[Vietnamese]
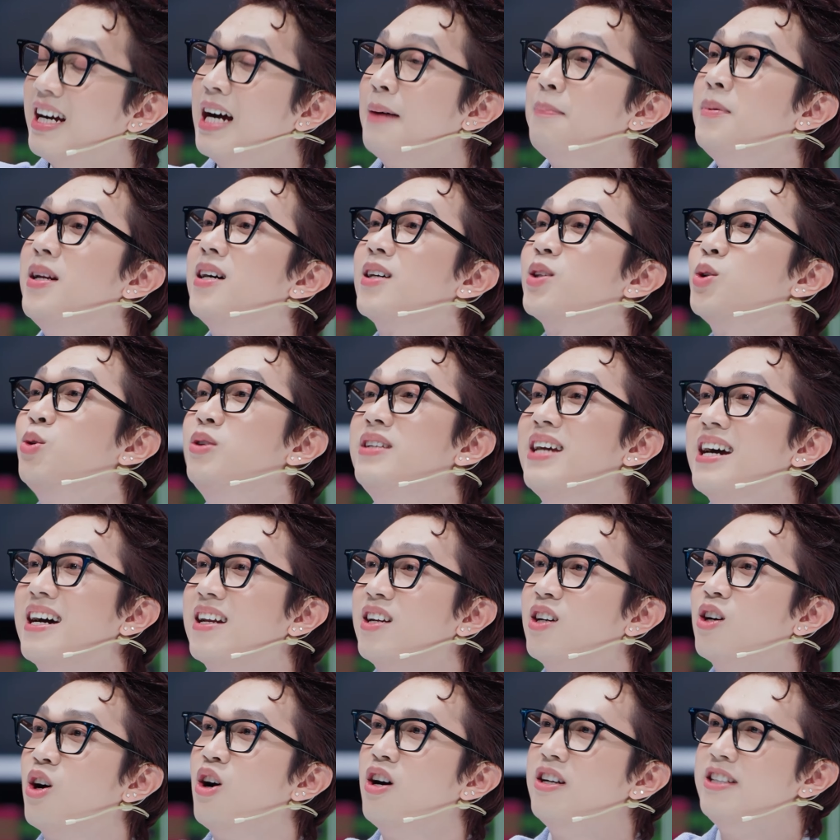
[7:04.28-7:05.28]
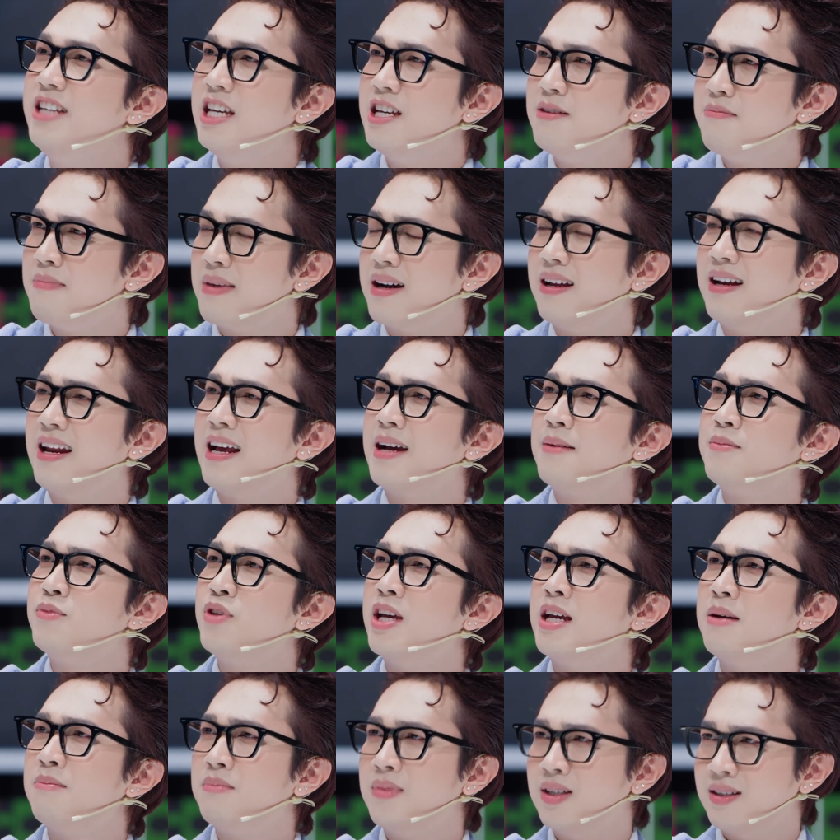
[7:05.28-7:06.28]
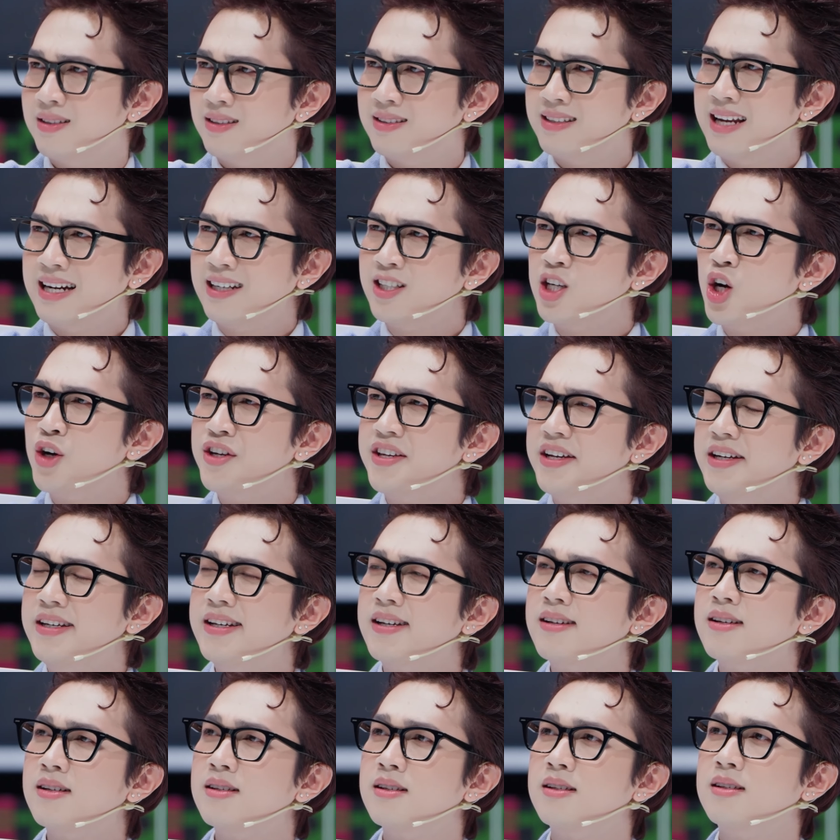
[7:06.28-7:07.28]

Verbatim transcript: áp lực tuổi già nó có cái gì mà làm cho em ờ, đắn đo dữ vậy